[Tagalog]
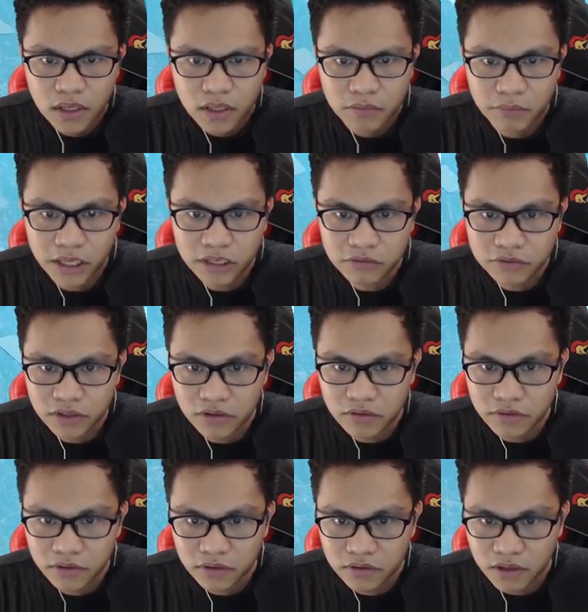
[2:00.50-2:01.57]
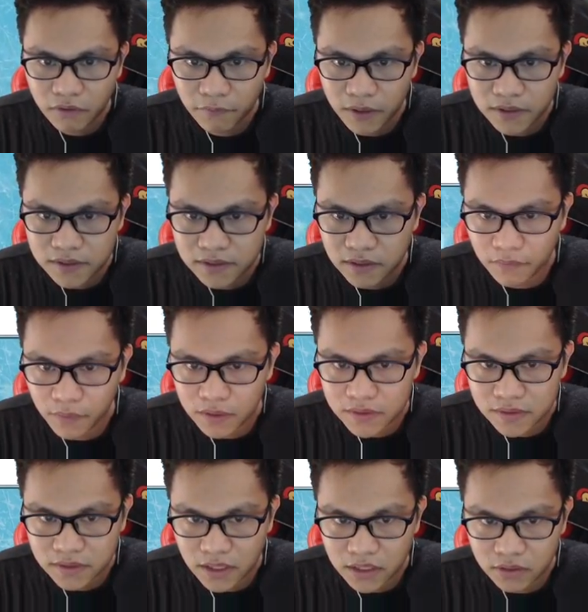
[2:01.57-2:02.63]
meron daw defense
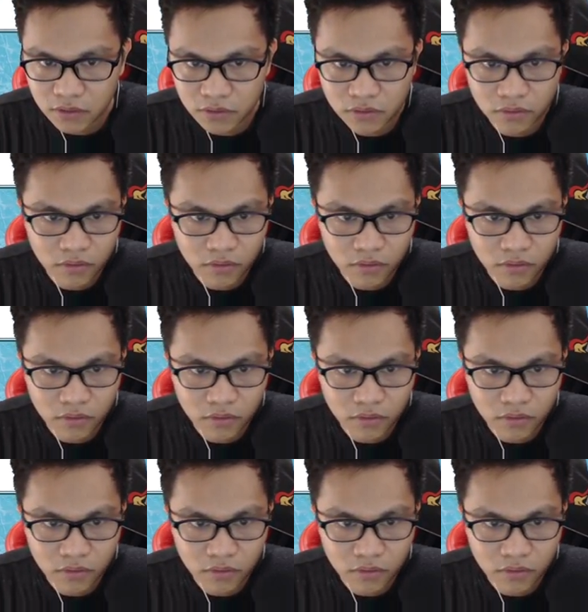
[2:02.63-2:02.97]
defense dito.